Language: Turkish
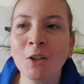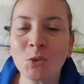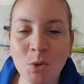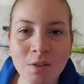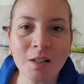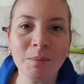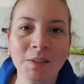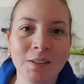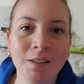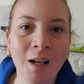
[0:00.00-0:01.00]
sosyal
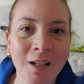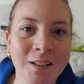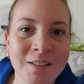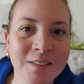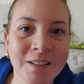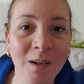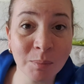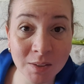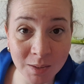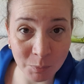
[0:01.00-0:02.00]
medyada herkesin
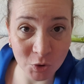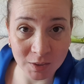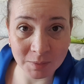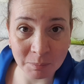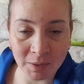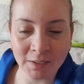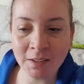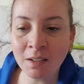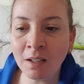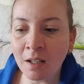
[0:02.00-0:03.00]
yaptığını yapacaktım ben
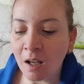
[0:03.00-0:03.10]
de.